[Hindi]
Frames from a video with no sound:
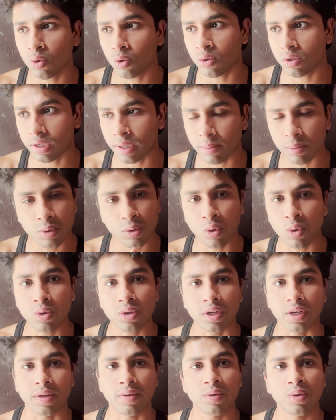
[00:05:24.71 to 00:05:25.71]
उस टाइम पे दो
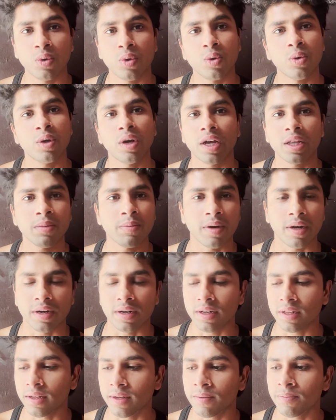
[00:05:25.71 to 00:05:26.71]
थे वो दोनों ही लात मार
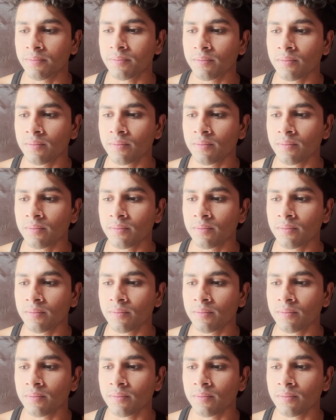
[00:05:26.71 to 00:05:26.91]
रहे थे